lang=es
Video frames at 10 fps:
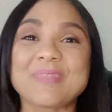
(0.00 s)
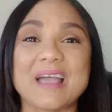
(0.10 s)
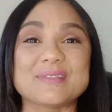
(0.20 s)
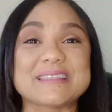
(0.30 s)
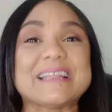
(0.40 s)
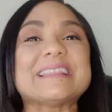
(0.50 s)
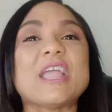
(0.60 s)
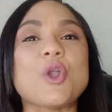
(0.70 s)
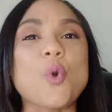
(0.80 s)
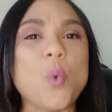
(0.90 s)
Hace
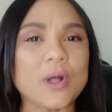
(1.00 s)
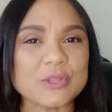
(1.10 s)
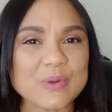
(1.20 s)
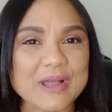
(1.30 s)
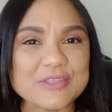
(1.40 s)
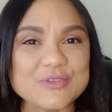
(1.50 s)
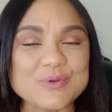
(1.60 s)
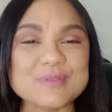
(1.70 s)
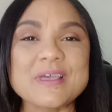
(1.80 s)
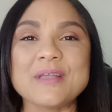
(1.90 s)
34
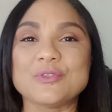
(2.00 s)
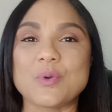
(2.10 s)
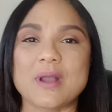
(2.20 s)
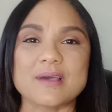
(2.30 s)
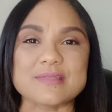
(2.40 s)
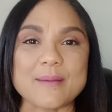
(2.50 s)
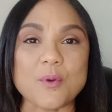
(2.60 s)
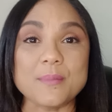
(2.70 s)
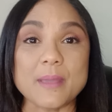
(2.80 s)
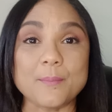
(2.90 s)
años nos
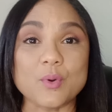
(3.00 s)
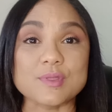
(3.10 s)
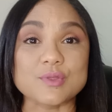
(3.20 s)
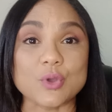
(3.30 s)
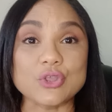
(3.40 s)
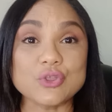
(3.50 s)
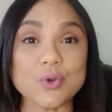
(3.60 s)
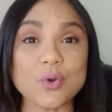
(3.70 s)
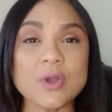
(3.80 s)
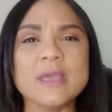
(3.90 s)
casamos mi esposo y
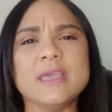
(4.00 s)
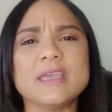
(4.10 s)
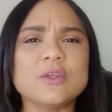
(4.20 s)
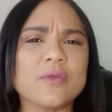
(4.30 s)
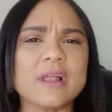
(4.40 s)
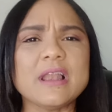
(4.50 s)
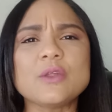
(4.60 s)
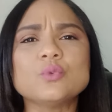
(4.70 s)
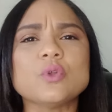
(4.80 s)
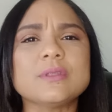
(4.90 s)
yo y quiero darle
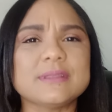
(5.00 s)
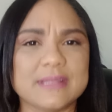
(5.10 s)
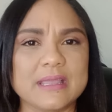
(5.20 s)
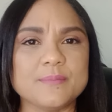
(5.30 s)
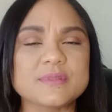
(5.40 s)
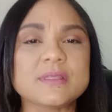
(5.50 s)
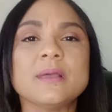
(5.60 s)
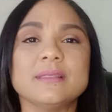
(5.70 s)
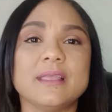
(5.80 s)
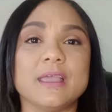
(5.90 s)
algunos tips
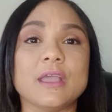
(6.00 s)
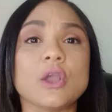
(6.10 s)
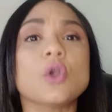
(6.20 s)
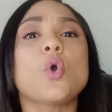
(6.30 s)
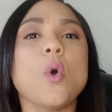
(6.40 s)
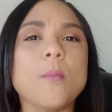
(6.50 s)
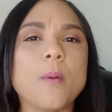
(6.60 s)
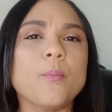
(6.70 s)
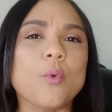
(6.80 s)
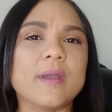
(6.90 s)
de
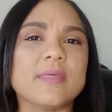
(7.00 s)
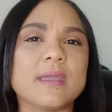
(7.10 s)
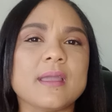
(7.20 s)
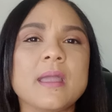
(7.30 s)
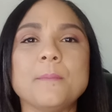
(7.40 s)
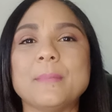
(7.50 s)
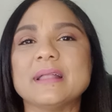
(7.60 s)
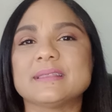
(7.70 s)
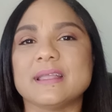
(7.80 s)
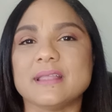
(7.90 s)
cómo pueden
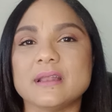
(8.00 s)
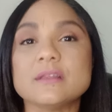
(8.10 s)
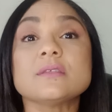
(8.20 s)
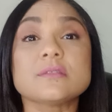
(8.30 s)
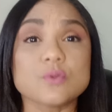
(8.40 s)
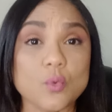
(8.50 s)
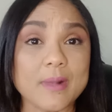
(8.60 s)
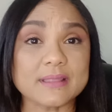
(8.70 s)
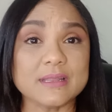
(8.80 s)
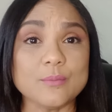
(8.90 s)
mantener su
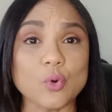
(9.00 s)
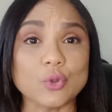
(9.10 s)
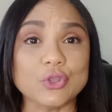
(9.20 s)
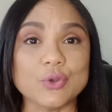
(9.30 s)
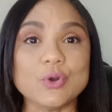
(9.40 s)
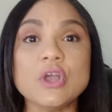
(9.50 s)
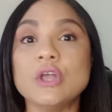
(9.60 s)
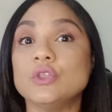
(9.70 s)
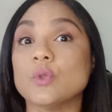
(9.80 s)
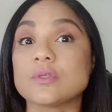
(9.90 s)
matrimonio
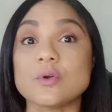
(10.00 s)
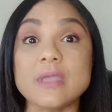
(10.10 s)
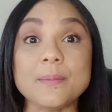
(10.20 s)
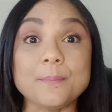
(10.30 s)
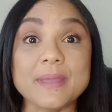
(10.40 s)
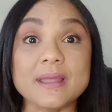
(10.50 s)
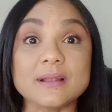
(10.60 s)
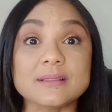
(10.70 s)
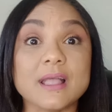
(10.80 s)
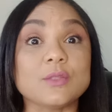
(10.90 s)
no soy
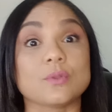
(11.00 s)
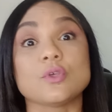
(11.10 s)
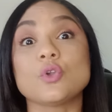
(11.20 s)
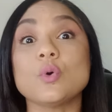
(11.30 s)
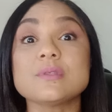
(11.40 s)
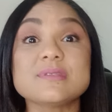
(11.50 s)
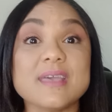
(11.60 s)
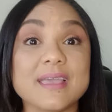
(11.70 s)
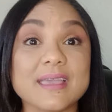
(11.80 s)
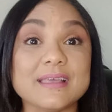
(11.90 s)
experta, no soy
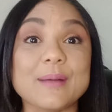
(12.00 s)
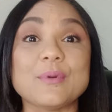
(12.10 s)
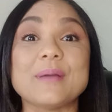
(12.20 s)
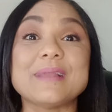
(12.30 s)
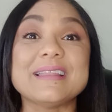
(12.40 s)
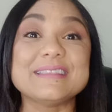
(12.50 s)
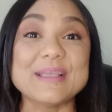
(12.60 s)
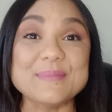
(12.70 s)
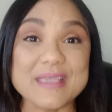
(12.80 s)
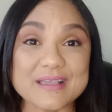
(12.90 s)
consejera, voy a hablarles
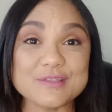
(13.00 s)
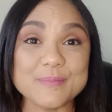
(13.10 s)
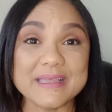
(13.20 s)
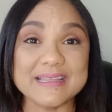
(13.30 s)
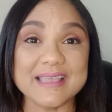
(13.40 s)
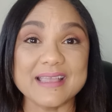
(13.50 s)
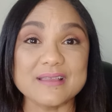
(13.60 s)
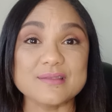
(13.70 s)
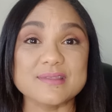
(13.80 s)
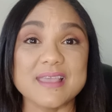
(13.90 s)
de mi
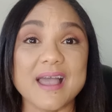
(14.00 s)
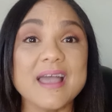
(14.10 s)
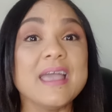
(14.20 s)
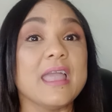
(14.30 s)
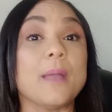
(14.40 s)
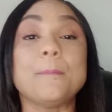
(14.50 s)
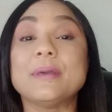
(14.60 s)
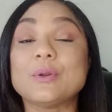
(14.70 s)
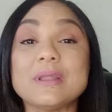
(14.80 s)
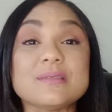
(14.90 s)
experiencia,
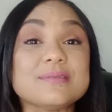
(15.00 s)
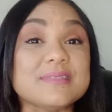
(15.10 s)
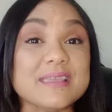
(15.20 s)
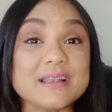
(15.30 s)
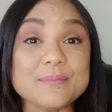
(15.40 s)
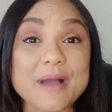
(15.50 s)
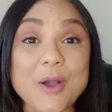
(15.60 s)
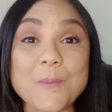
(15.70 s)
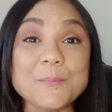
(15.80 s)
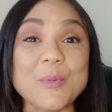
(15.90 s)
espero les sirva
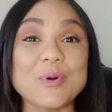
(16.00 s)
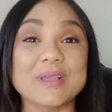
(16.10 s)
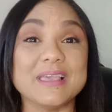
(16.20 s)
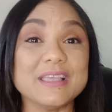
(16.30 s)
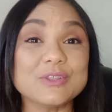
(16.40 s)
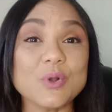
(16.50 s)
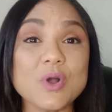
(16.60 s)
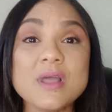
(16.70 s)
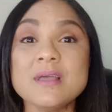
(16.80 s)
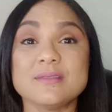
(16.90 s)
un
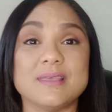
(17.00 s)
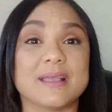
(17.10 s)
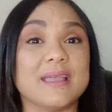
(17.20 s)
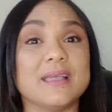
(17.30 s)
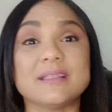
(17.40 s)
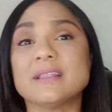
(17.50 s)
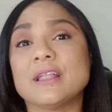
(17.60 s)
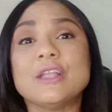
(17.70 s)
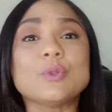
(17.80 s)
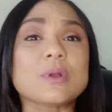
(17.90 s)
poquito, si es que están
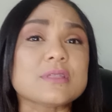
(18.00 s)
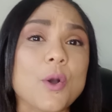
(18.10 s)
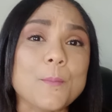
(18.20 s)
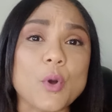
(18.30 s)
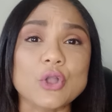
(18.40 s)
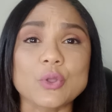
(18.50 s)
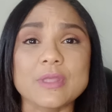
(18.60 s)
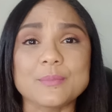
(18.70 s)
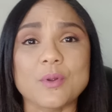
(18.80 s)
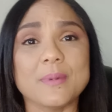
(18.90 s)
teniendo quizás un poquito
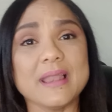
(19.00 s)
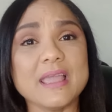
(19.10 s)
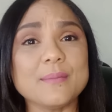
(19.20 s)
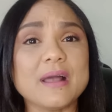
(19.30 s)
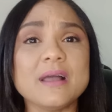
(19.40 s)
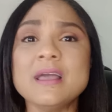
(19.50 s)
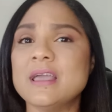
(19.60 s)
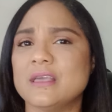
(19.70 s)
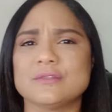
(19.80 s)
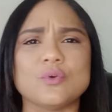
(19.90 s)
de problema
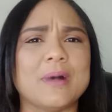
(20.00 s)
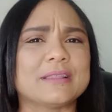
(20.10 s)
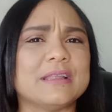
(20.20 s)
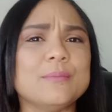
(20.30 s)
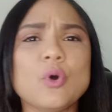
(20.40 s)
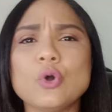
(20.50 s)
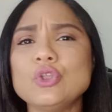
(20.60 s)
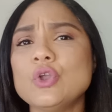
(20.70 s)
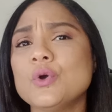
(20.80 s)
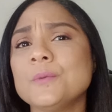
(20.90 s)
en su
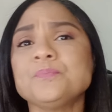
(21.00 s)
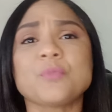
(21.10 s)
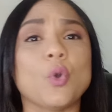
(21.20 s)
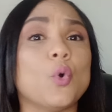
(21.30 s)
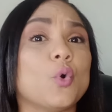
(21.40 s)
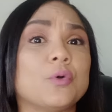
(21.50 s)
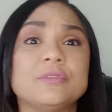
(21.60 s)
matrimonio o